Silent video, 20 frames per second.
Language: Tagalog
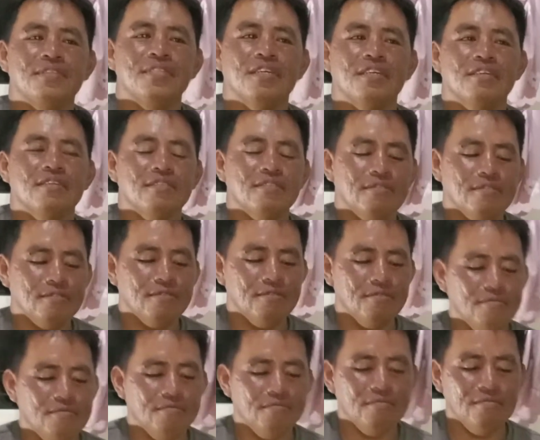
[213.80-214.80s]
ng
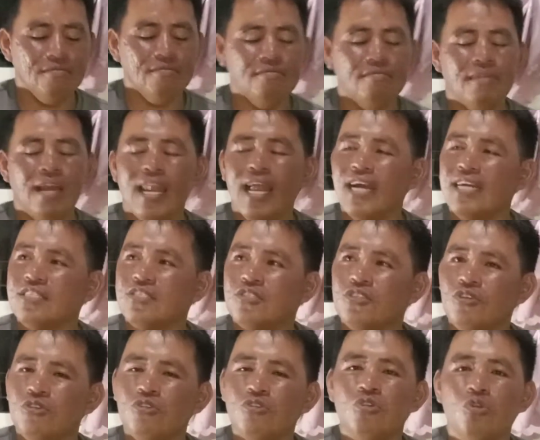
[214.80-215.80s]

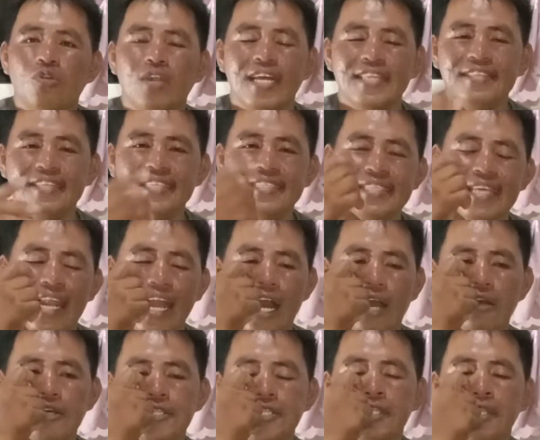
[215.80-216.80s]
malakas yung ulan din sa
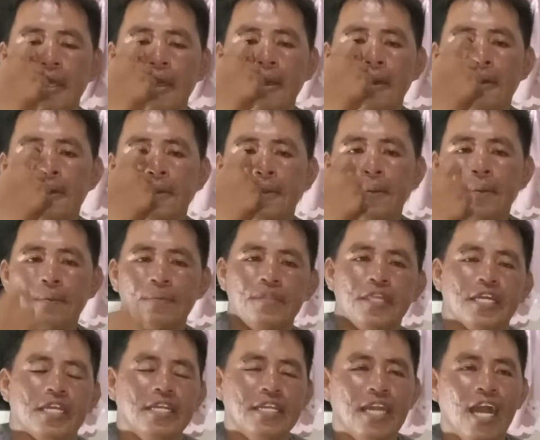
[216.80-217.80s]
laot.
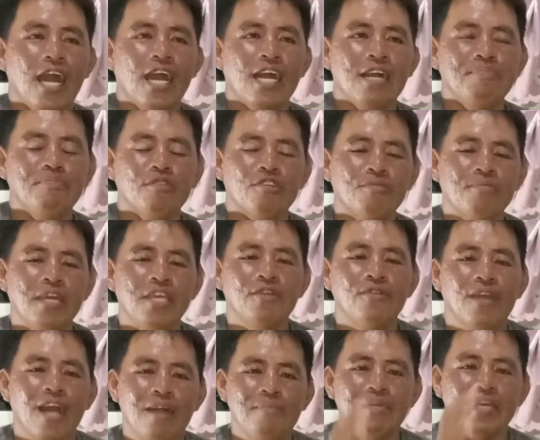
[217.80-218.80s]
Hindi rin nakakaporma
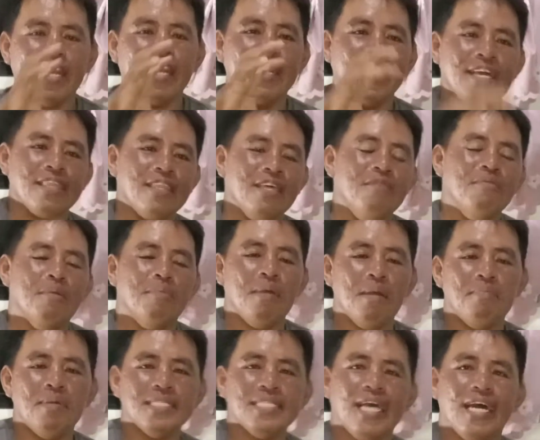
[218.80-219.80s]
yung camera natin,
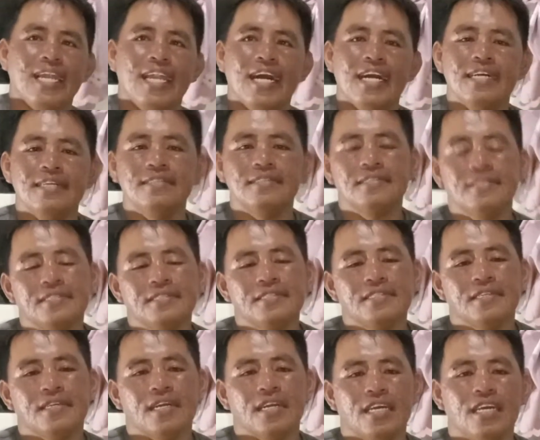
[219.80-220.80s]
mababasa lang.
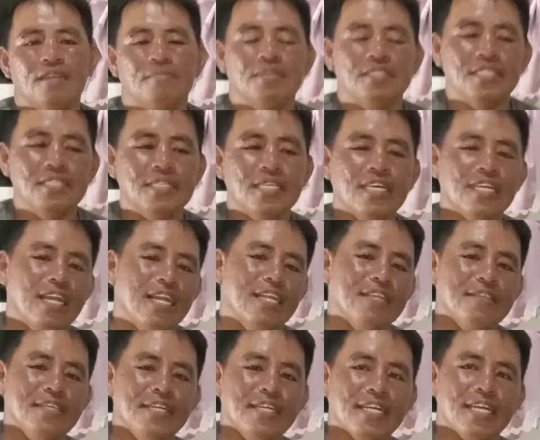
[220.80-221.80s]
Kaya masisira
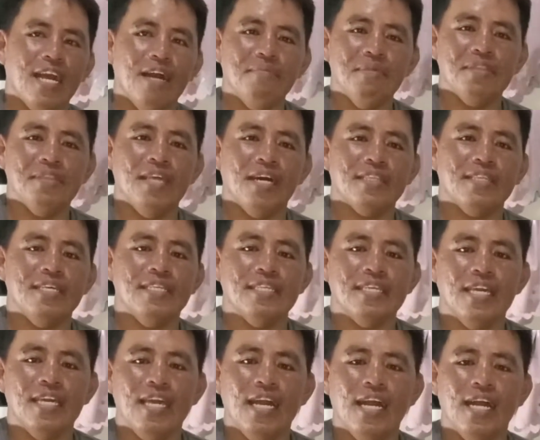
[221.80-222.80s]
lang din ang gamit
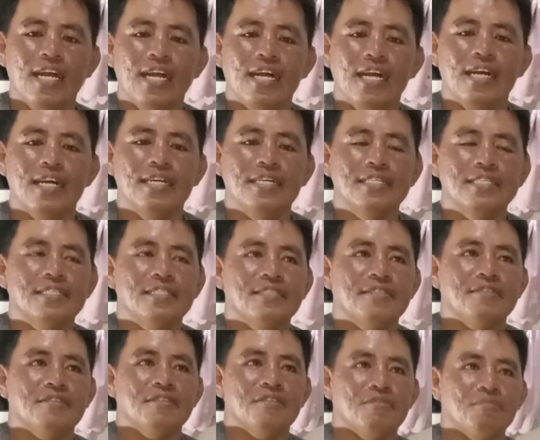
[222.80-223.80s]
natin. Kaya
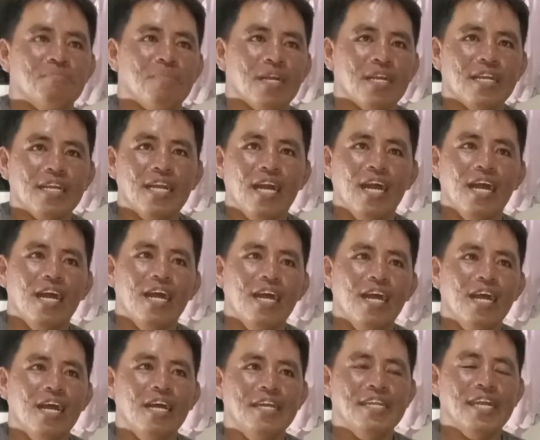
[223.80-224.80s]
pagka
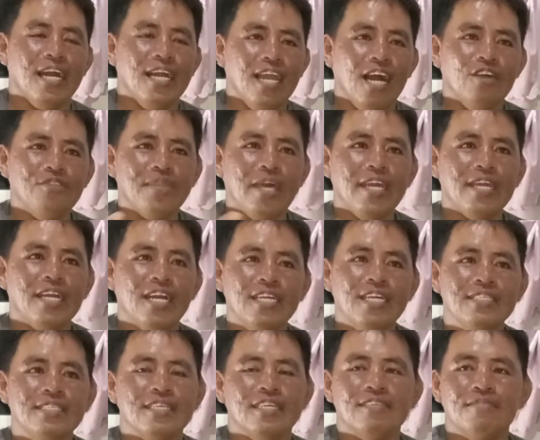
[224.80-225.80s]
nakalaot tayo
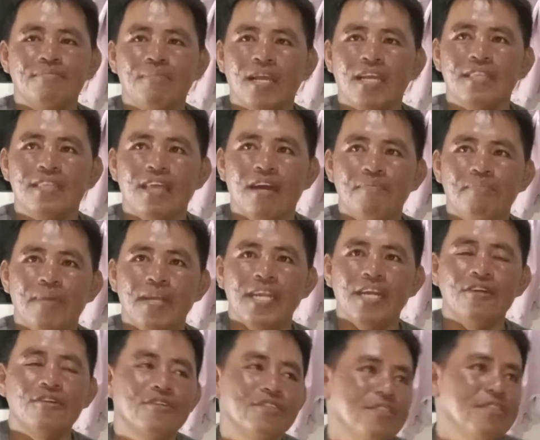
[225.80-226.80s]
guys at maganda ang
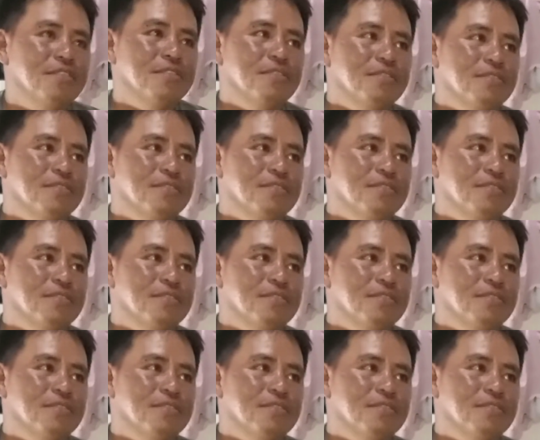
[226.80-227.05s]
panahon,